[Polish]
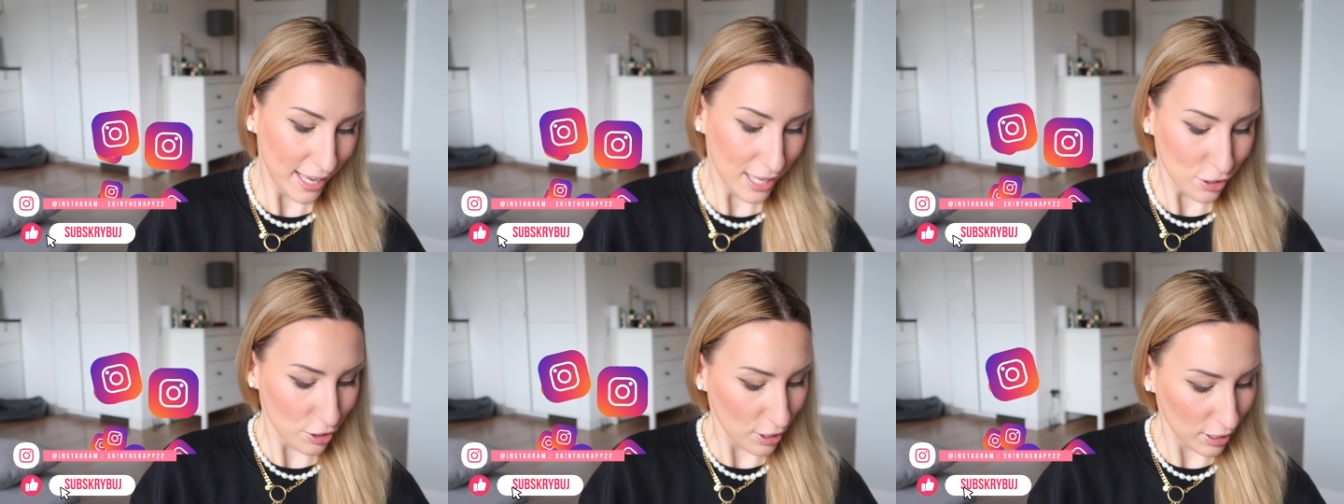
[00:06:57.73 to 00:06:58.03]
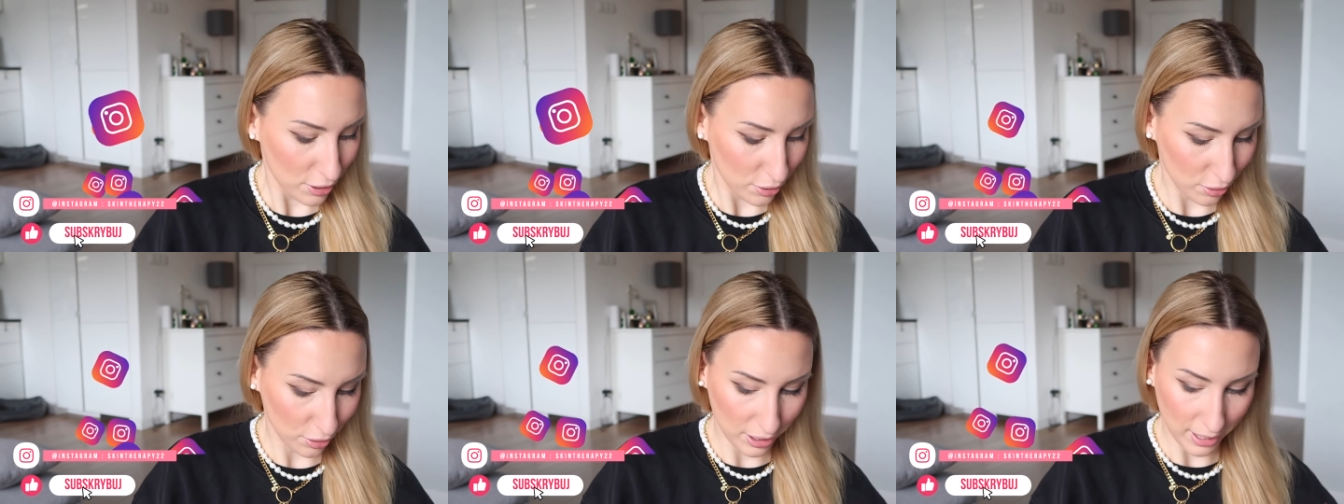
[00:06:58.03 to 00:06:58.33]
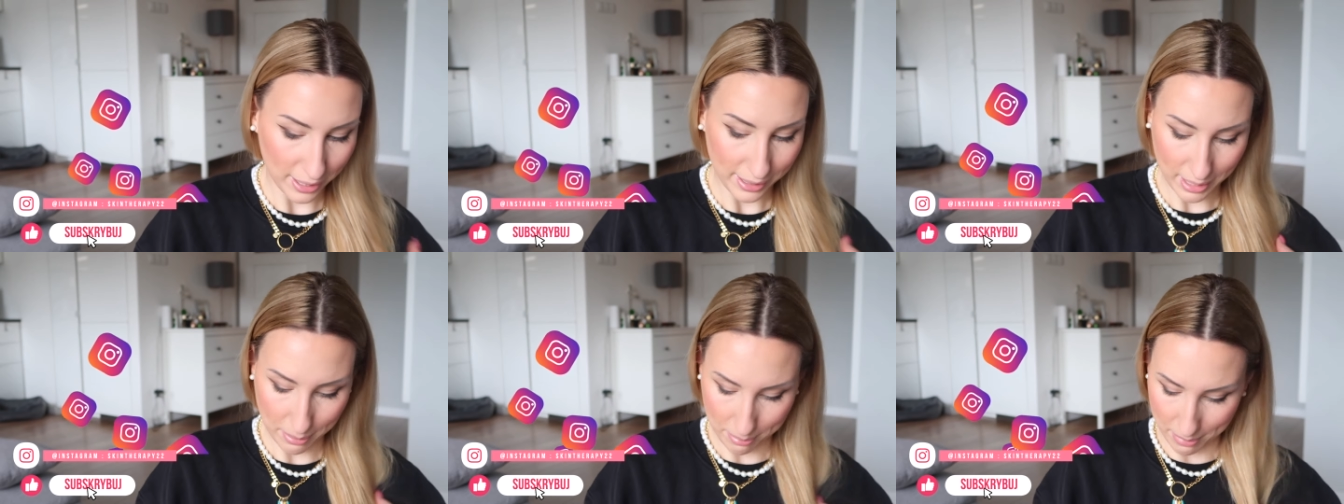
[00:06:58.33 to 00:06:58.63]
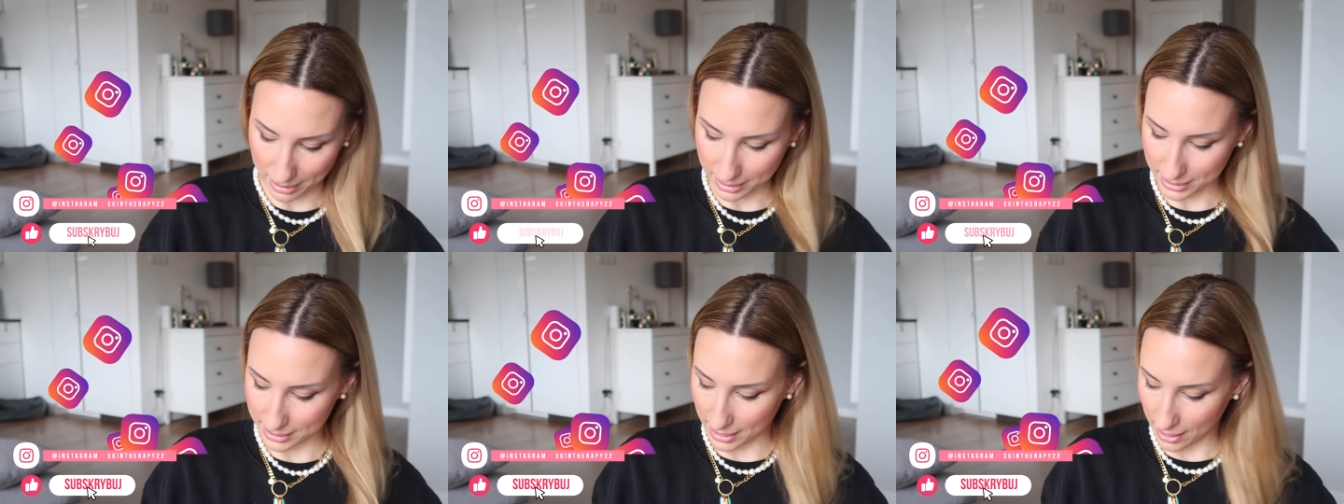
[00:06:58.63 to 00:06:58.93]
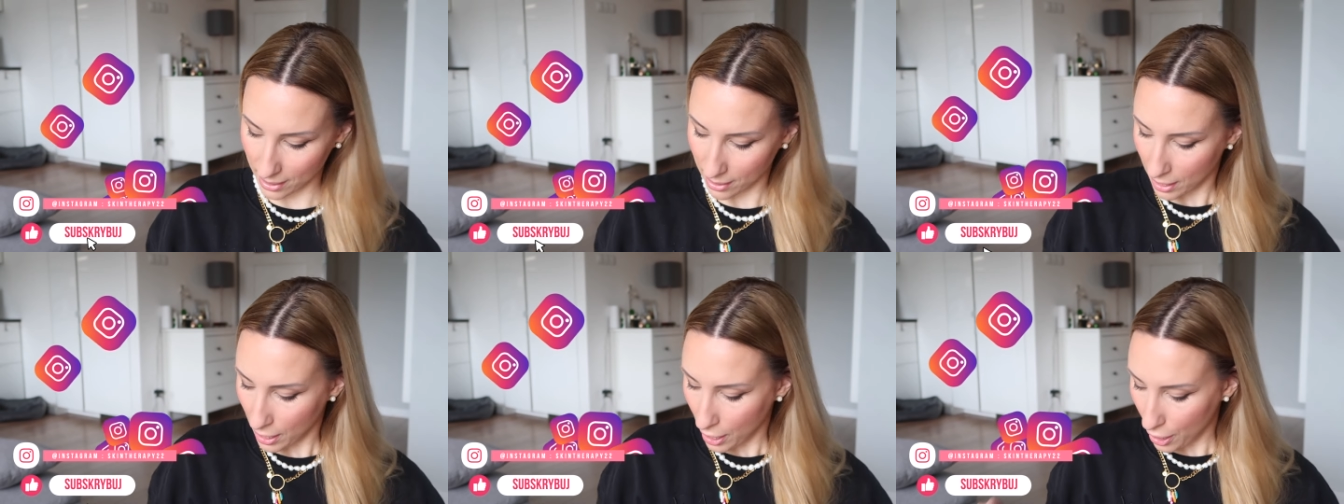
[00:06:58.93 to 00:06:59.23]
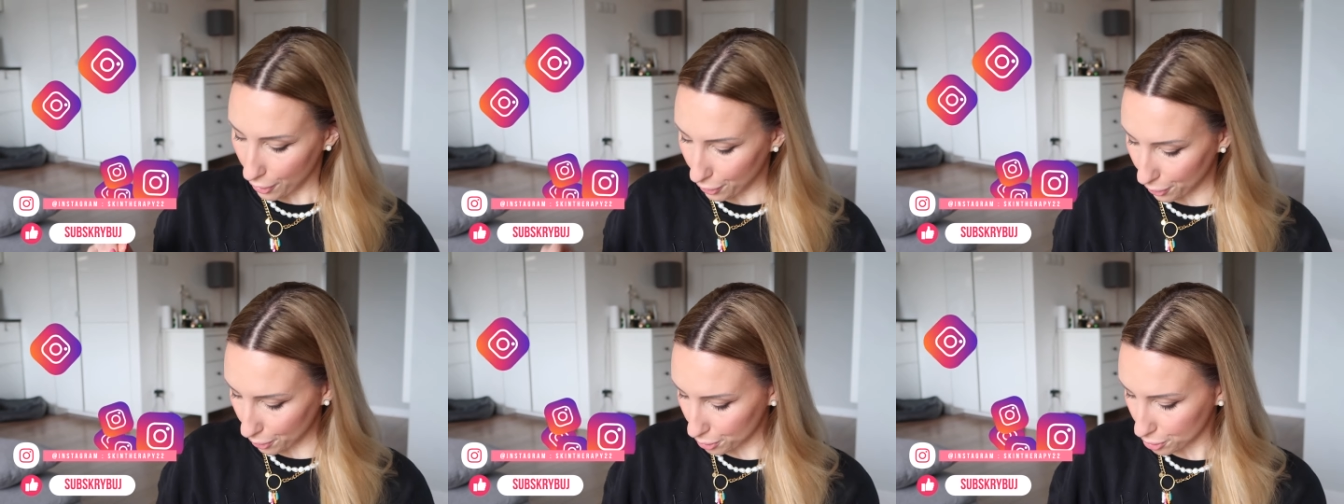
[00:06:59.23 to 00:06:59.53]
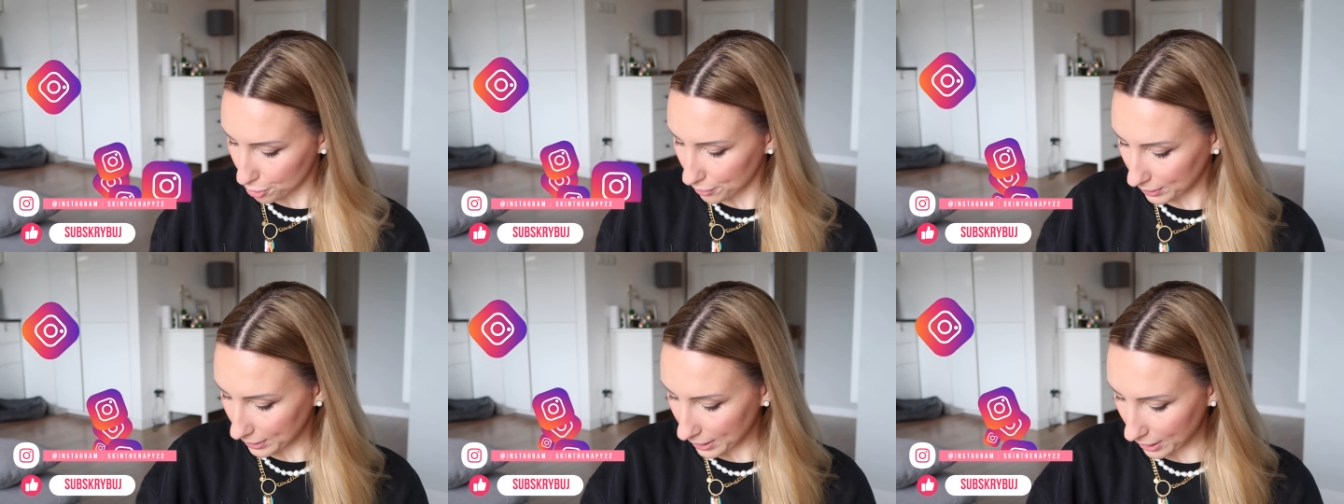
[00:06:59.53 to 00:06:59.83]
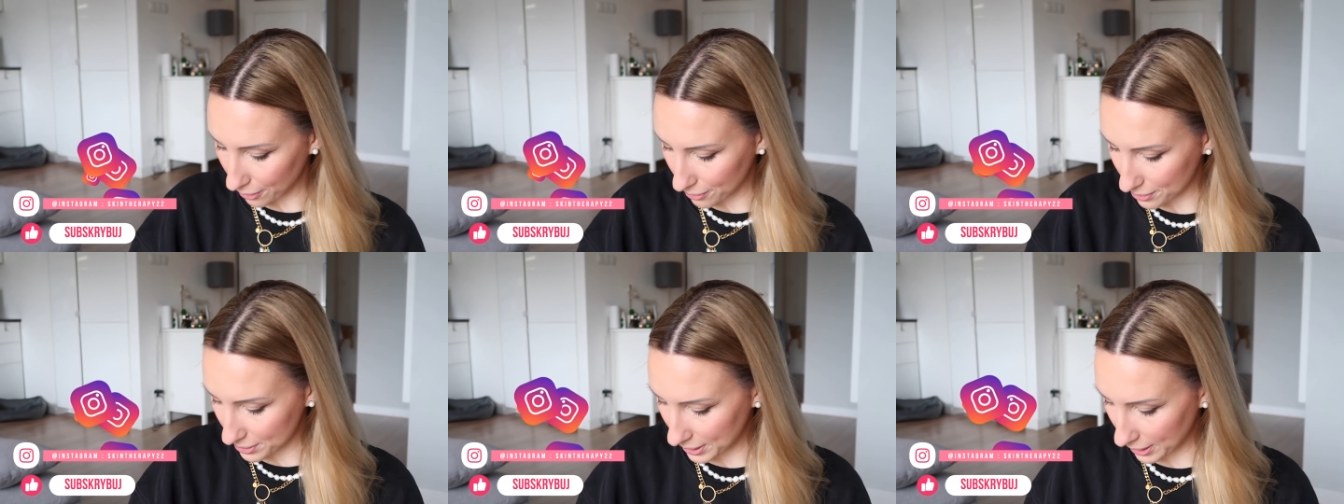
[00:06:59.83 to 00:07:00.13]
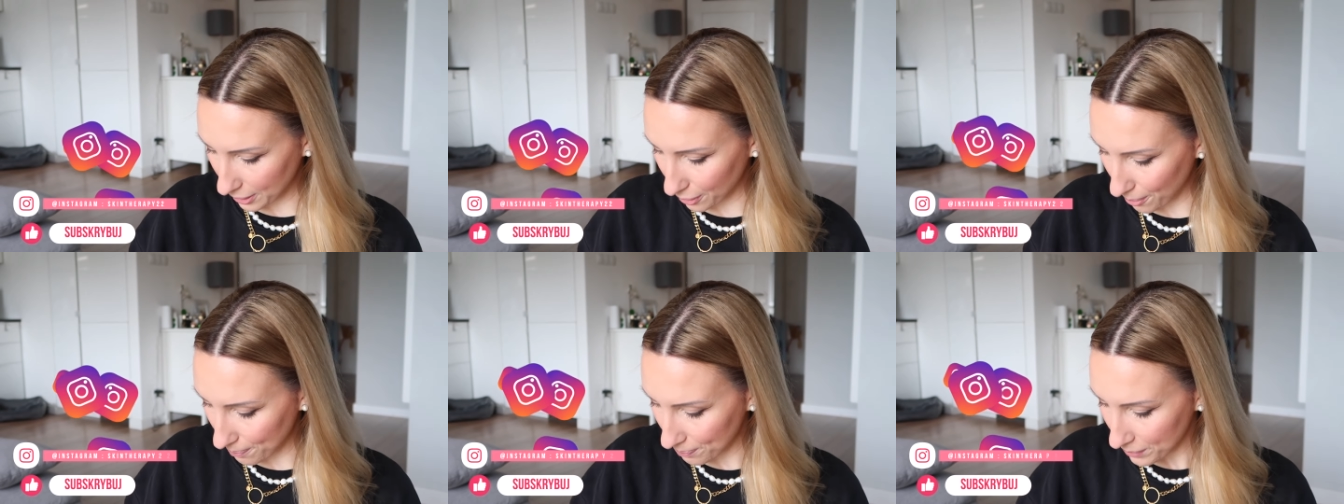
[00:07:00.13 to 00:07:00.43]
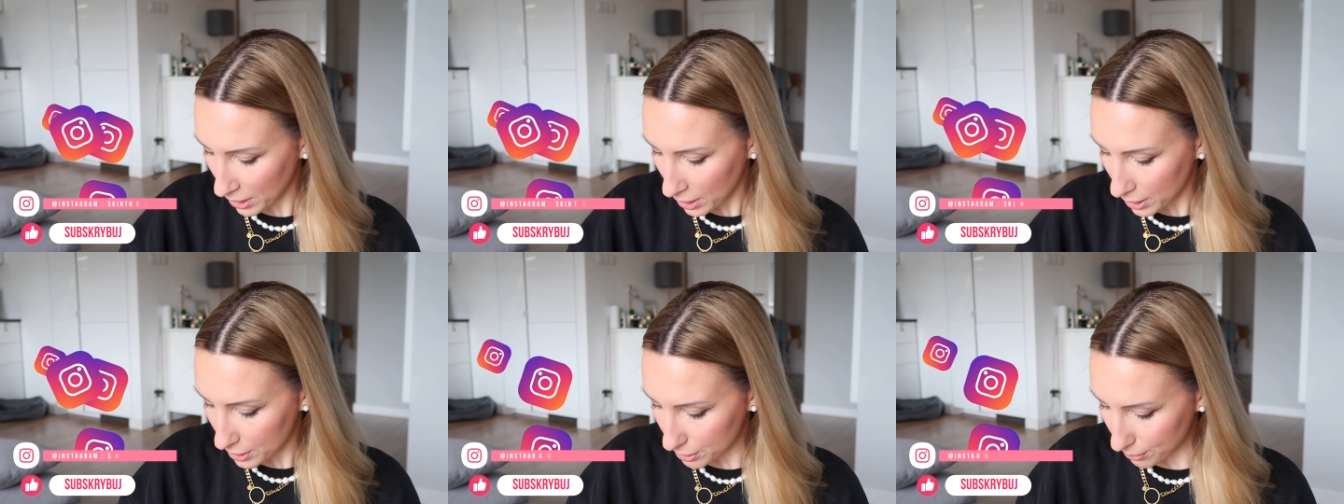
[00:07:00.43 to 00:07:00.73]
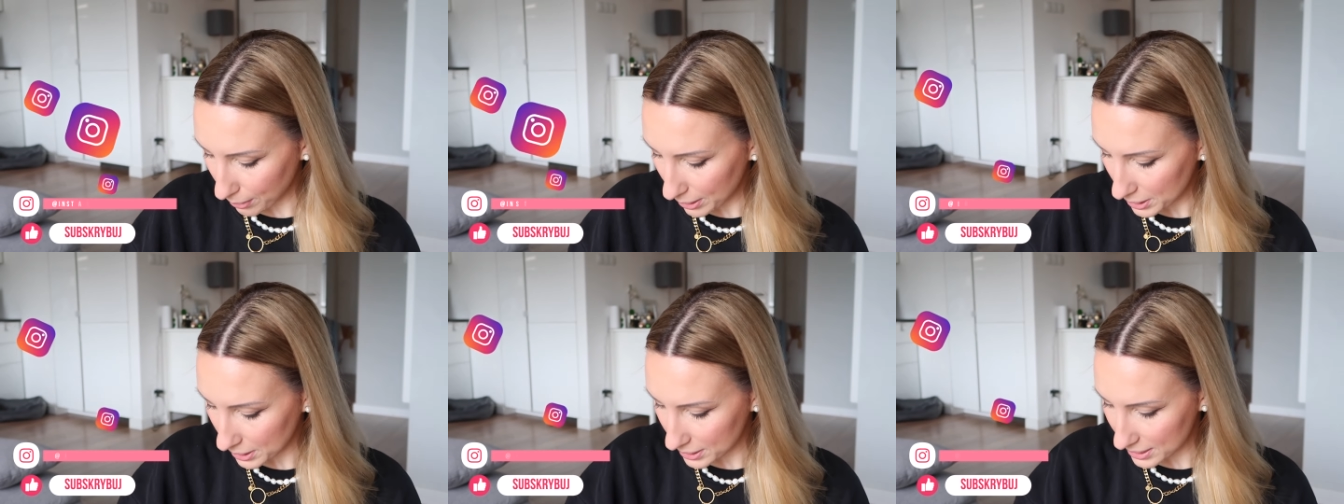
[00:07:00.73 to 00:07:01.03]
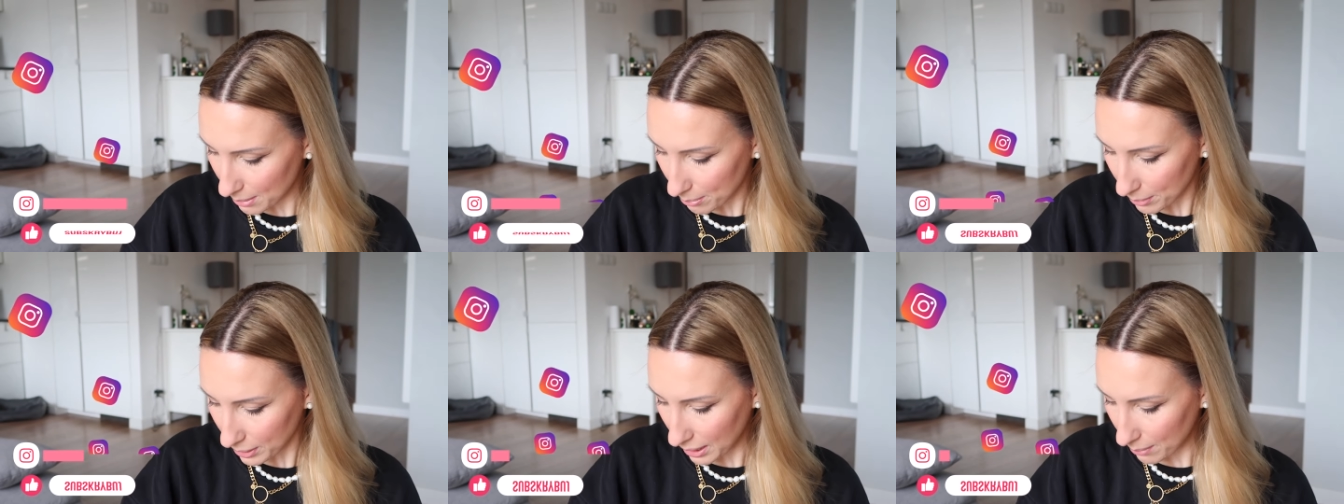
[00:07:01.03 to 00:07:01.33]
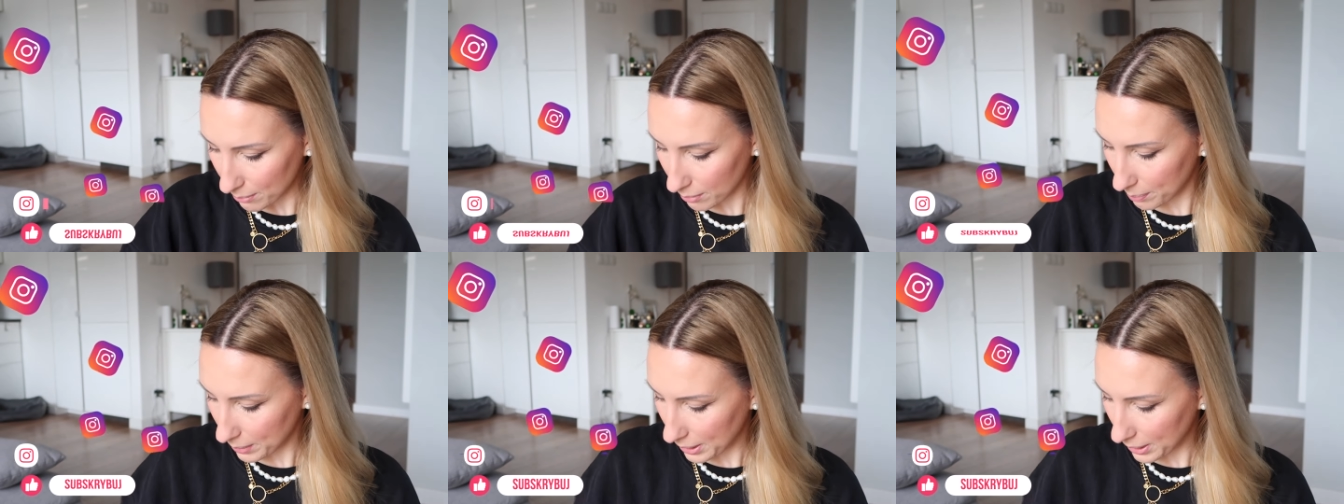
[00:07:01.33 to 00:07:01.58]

czyli coś na maksa rozświetlającego. Słuchajcie, zamykamy